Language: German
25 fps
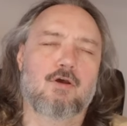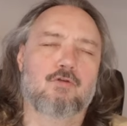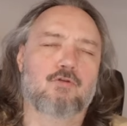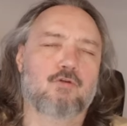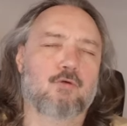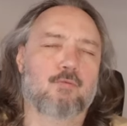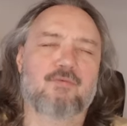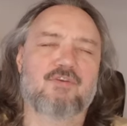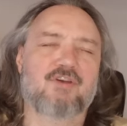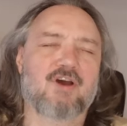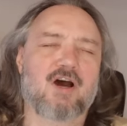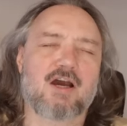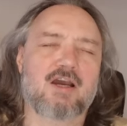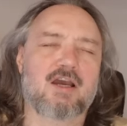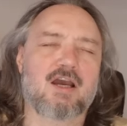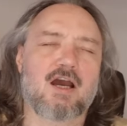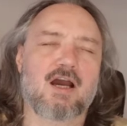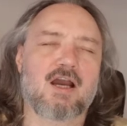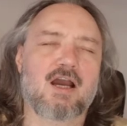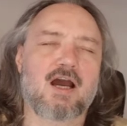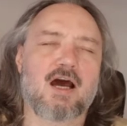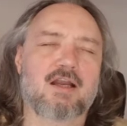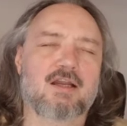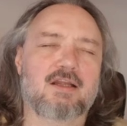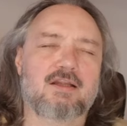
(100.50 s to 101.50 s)
Darum sage ich ja
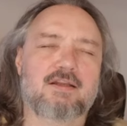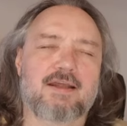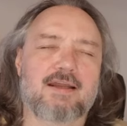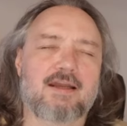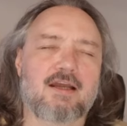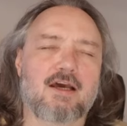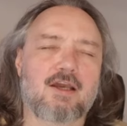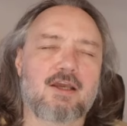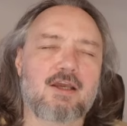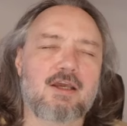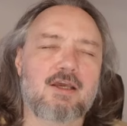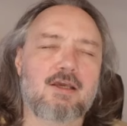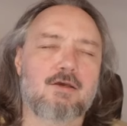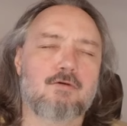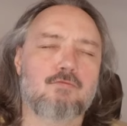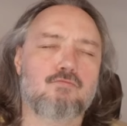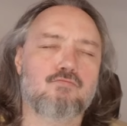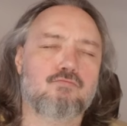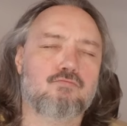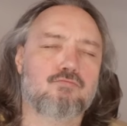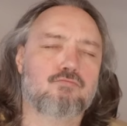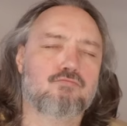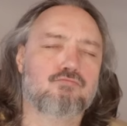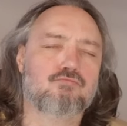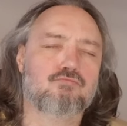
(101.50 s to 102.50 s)
gar nicht Energie,
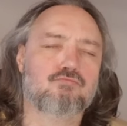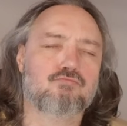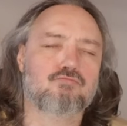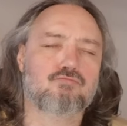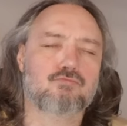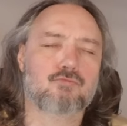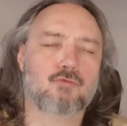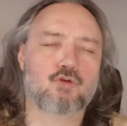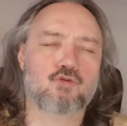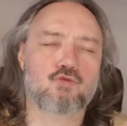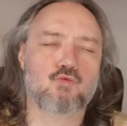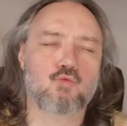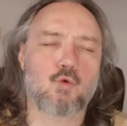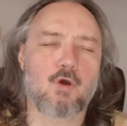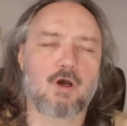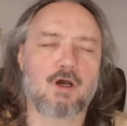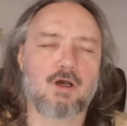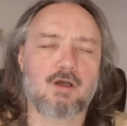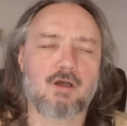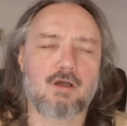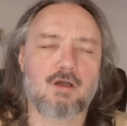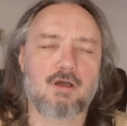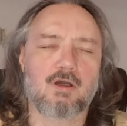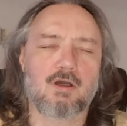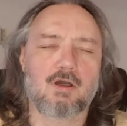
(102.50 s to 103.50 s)
das ist
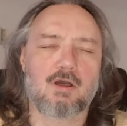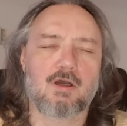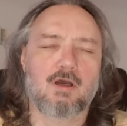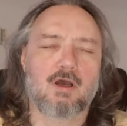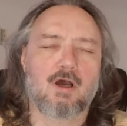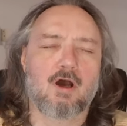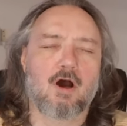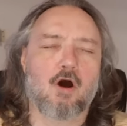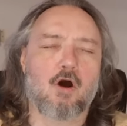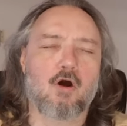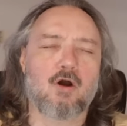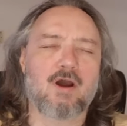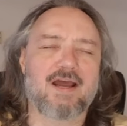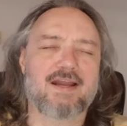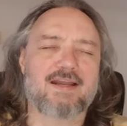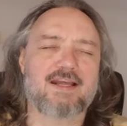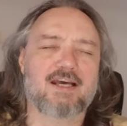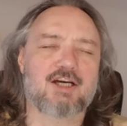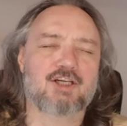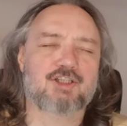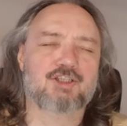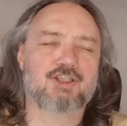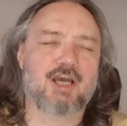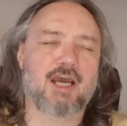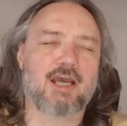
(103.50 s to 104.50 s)
nur auch eine
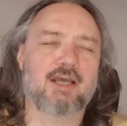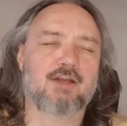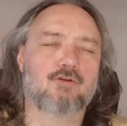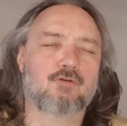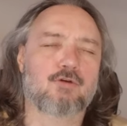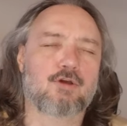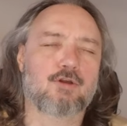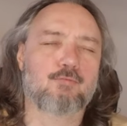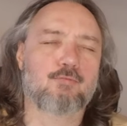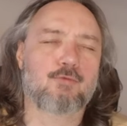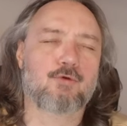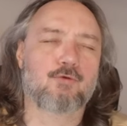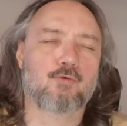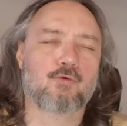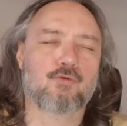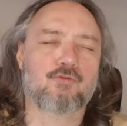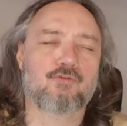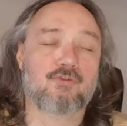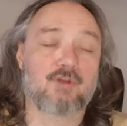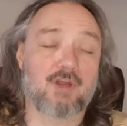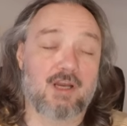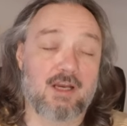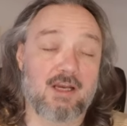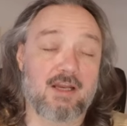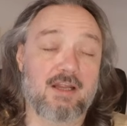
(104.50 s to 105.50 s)
Erscheinung im
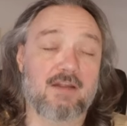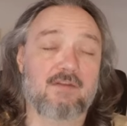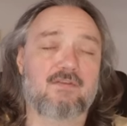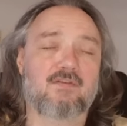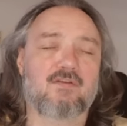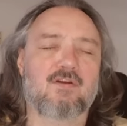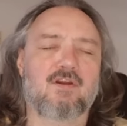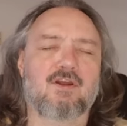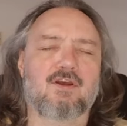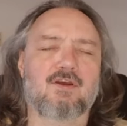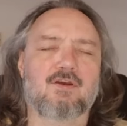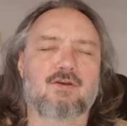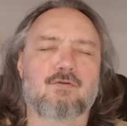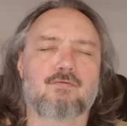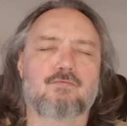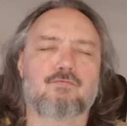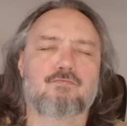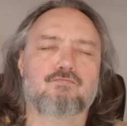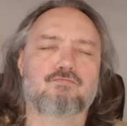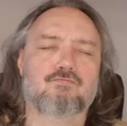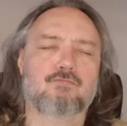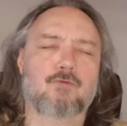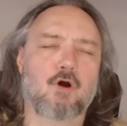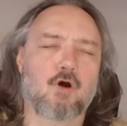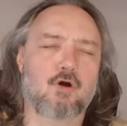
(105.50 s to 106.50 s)
Bewusstsein letztlich,
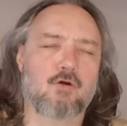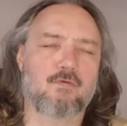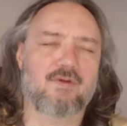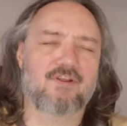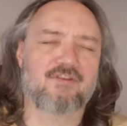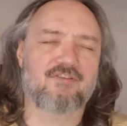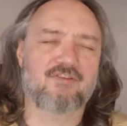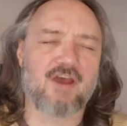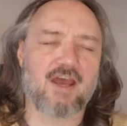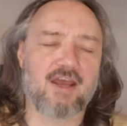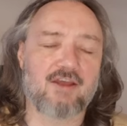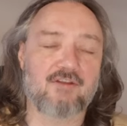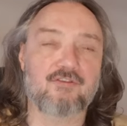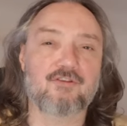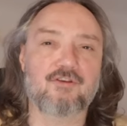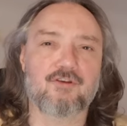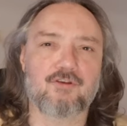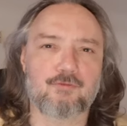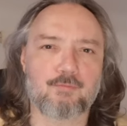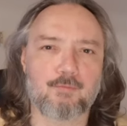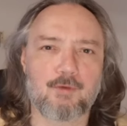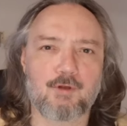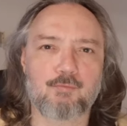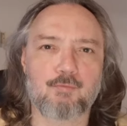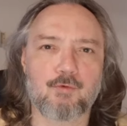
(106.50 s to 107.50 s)
auch wenn es eins
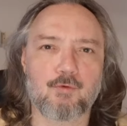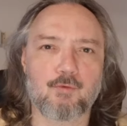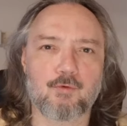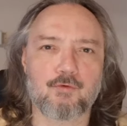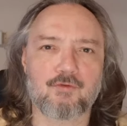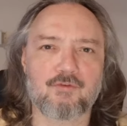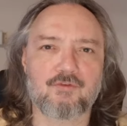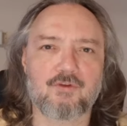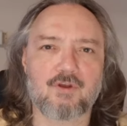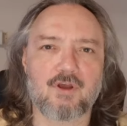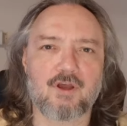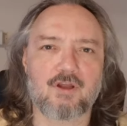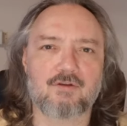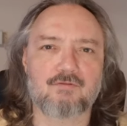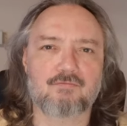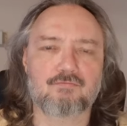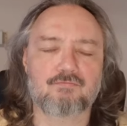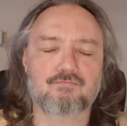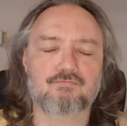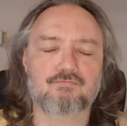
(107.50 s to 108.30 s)
ist mit Bewusstsein.